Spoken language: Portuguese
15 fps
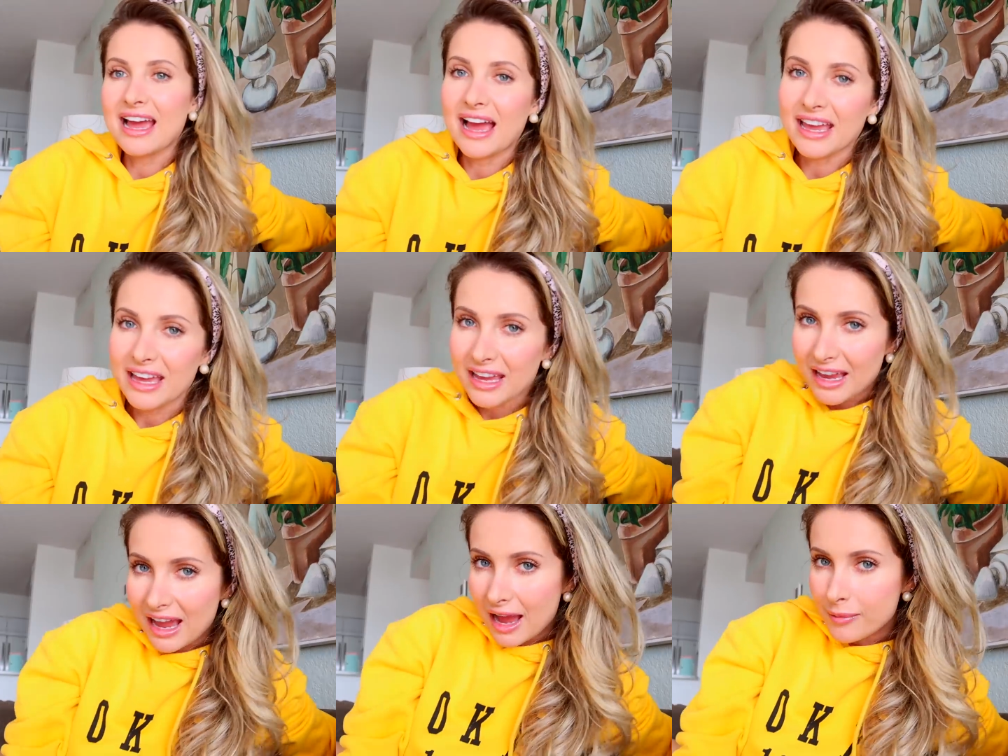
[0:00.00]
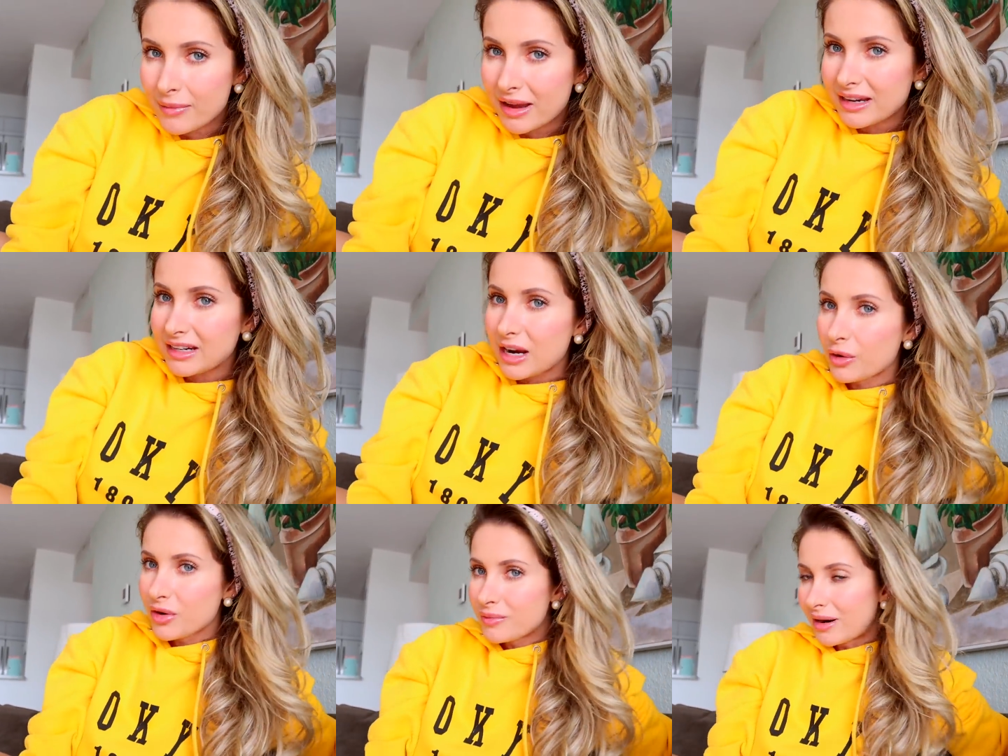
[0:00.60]
E aí, a
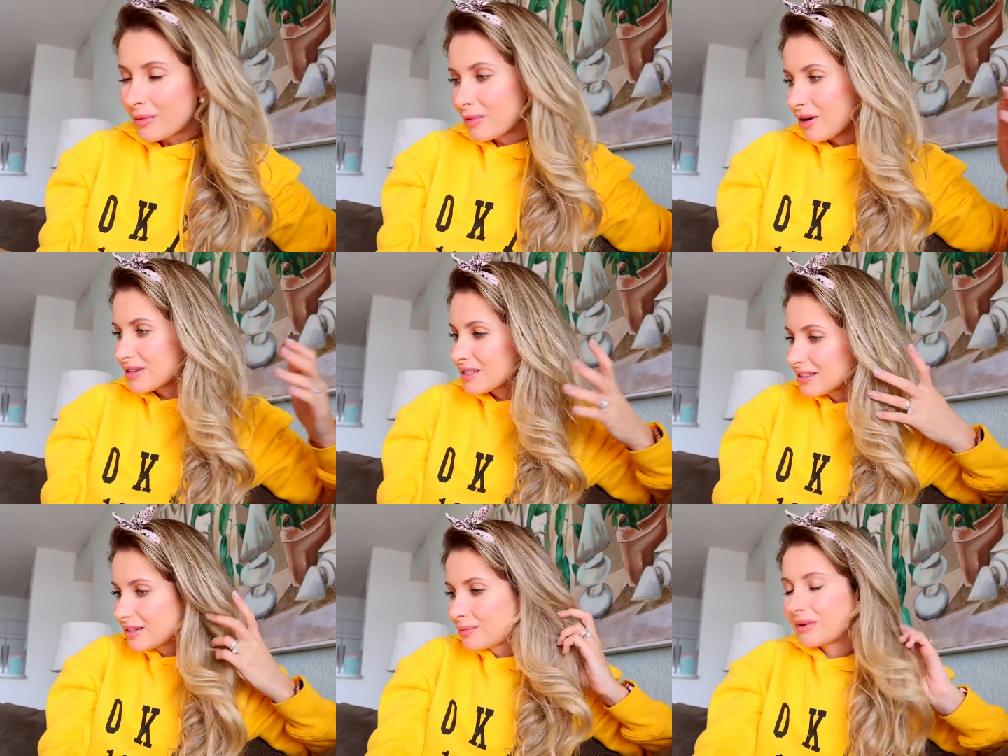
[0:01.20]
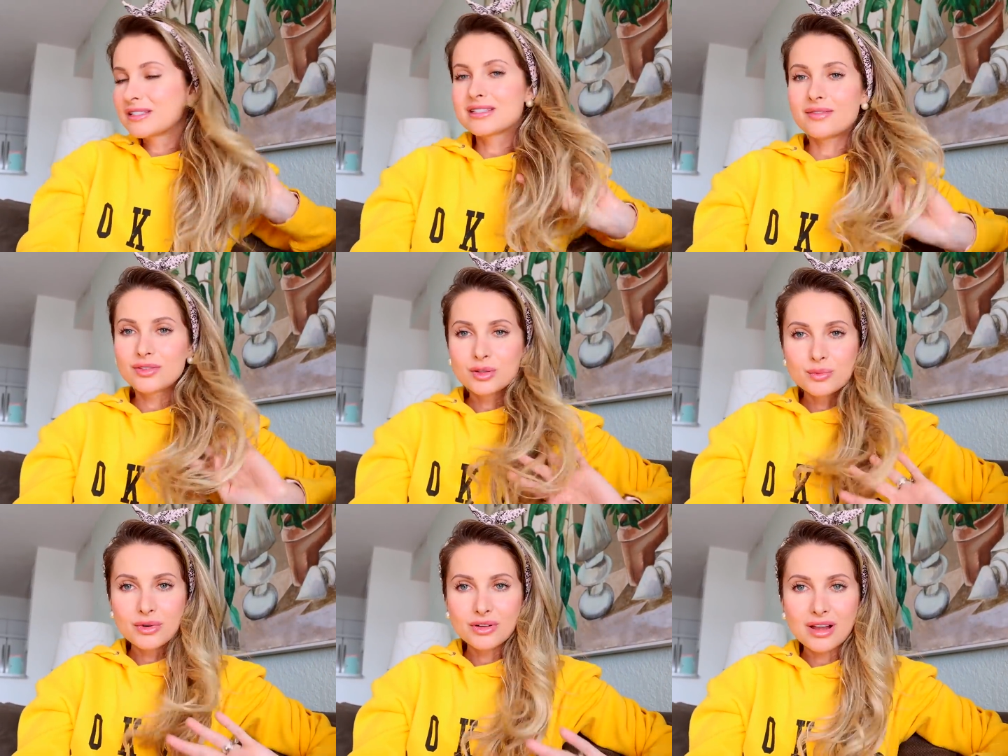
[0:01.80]
Marina Rui Barbosa também
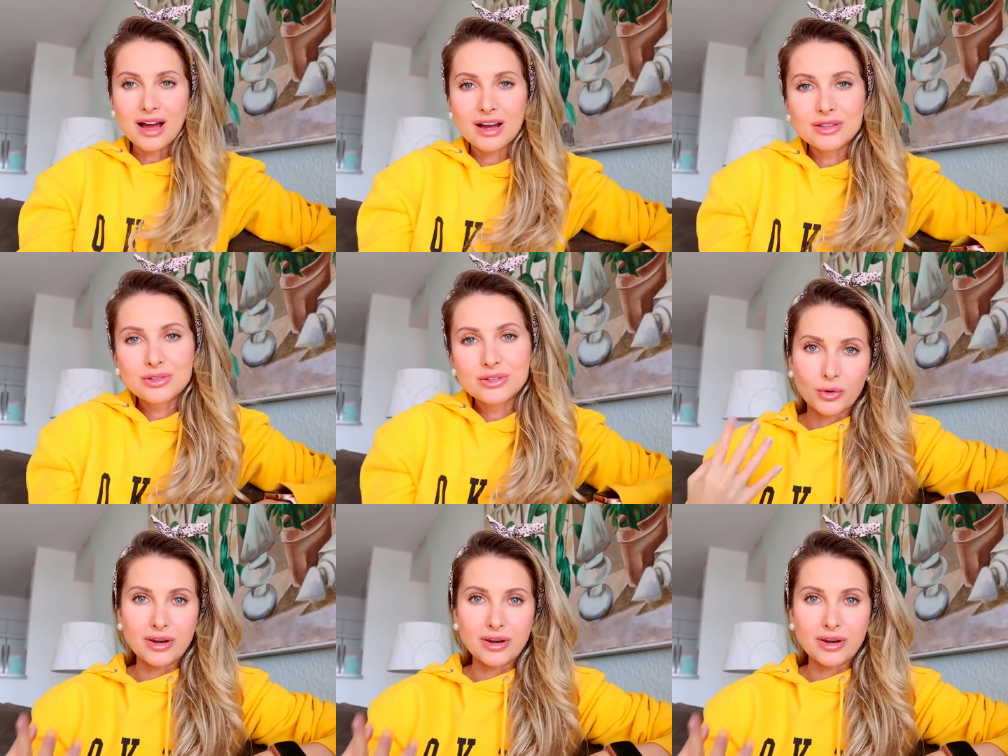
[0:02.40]
estava do meu lado.